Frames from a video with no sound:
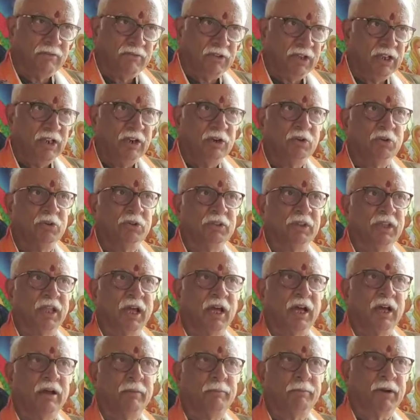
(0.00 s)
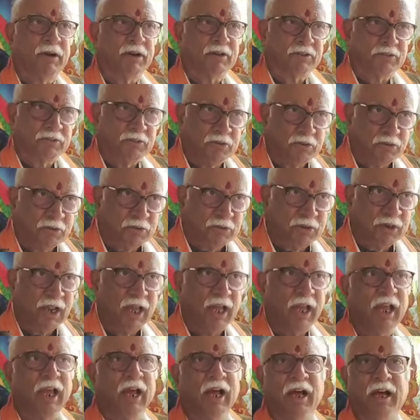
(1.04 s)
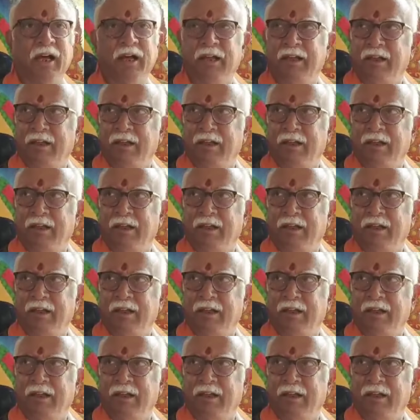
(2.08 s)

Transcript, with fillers: వీలుందా భక్తులు ఉన్నాయా